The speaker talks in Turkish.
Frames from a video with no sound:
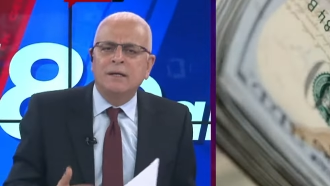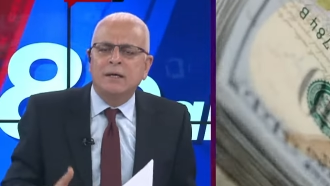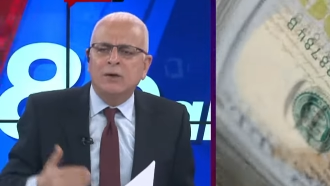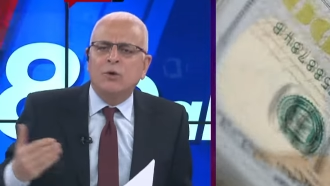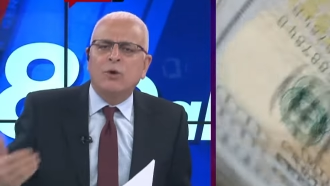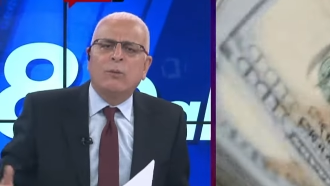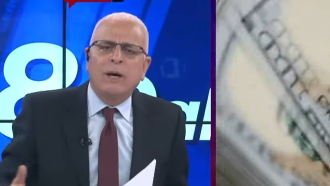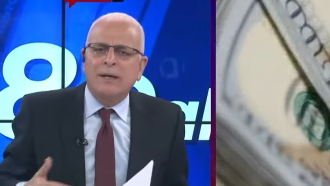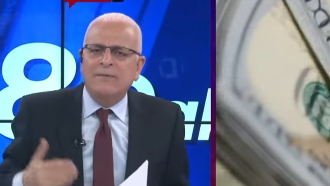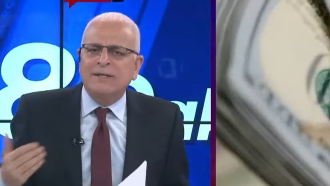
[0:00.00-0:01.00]

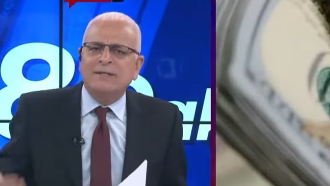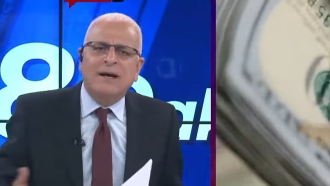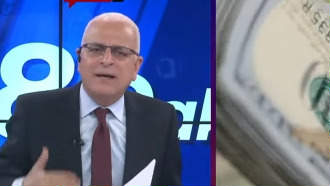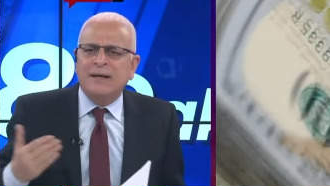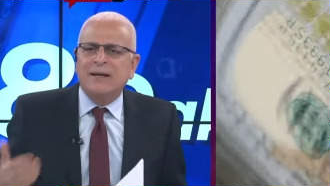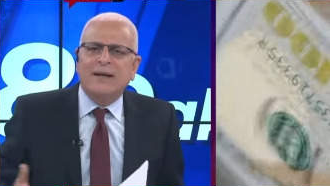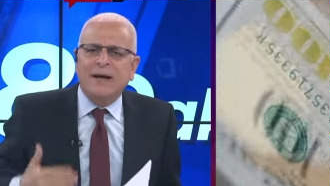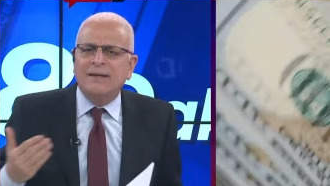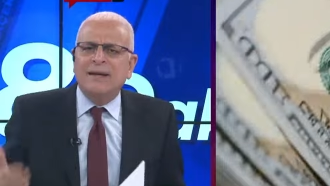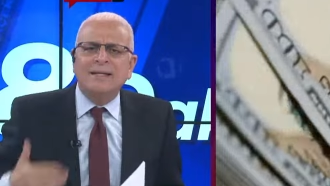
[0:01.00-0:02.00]
global vesaire
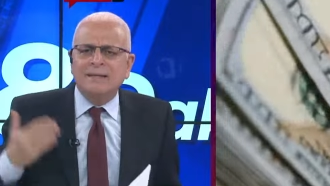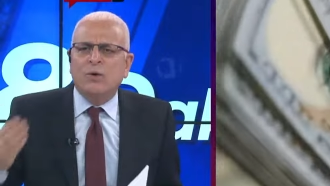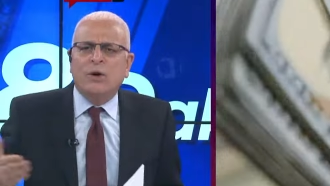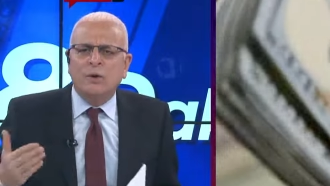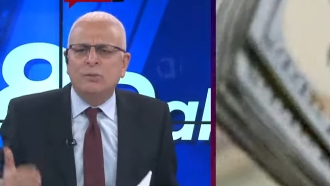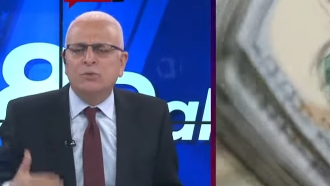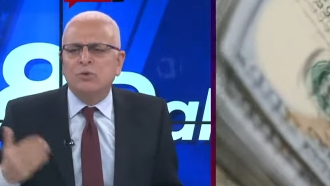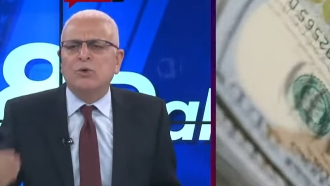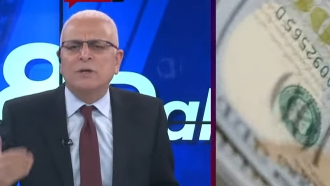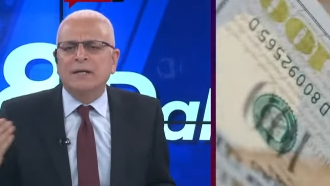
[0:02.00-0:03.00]
yani neyse o bütün o
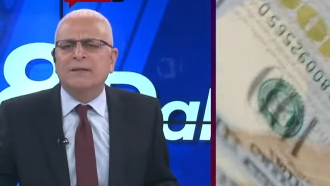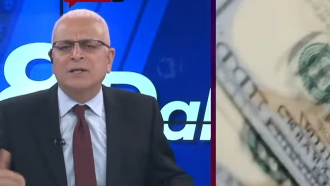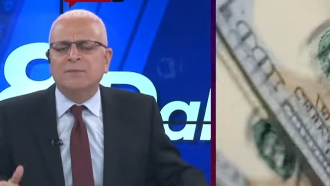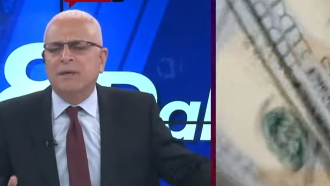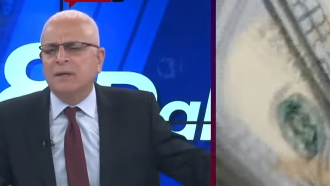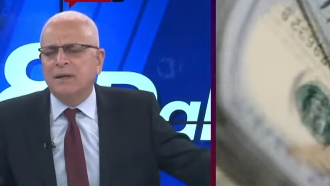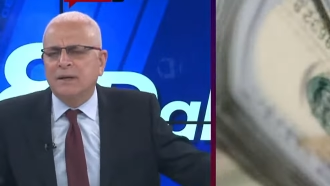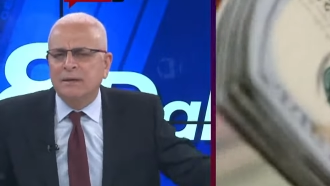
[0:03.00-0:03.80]
yandaş medya